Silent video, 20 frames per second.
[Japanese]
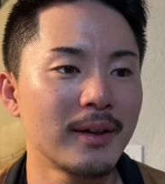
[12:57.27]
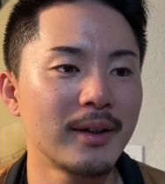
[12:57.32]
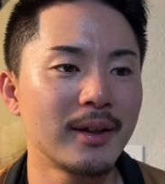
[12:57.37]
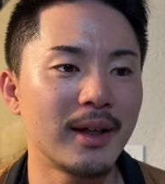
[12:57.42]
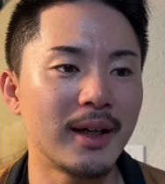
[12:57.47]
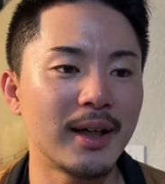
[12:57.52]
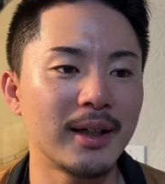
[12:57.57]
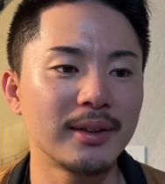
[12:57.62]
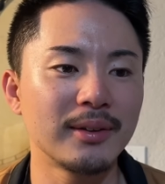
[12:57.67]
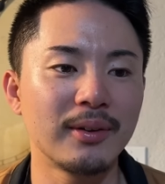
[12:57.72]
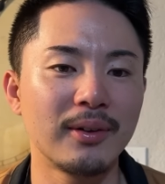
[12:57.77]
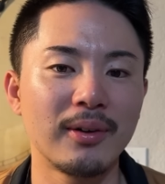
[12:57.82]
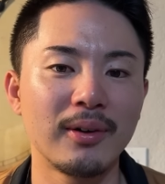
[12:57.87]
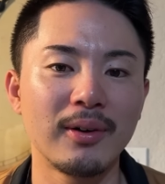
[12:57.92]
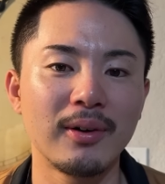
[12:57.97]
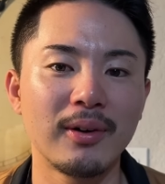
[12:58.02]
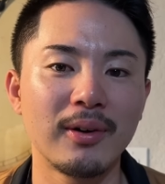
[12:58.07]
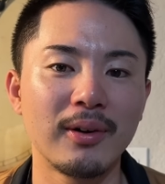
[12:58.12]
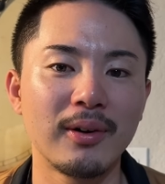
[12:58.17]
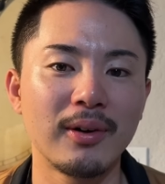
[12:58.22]
あ
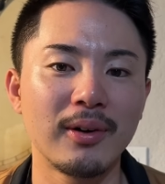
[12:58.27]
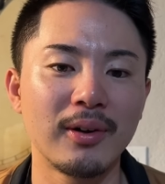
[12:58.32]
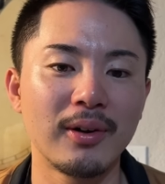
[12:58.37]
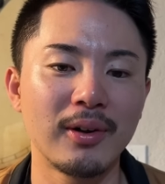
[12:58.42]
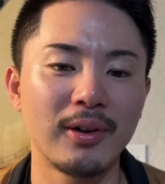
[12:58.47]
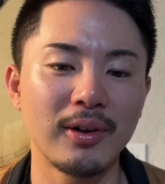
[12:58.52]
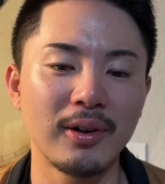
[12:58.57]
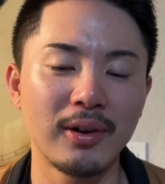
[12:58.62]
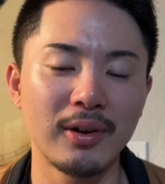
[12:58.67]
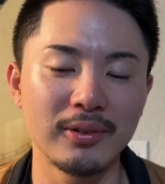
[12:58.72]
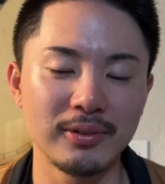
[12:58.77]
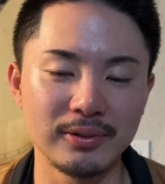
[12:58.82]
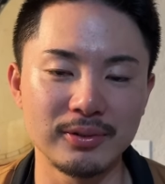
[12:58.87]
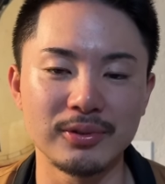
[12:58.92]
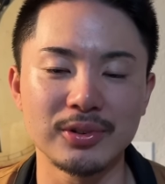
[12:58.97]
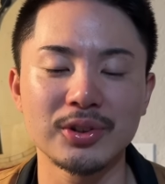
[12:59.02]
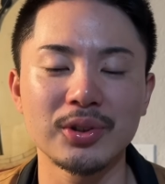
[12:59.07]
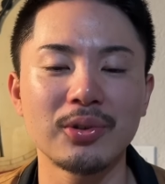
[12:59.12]
のー、うん、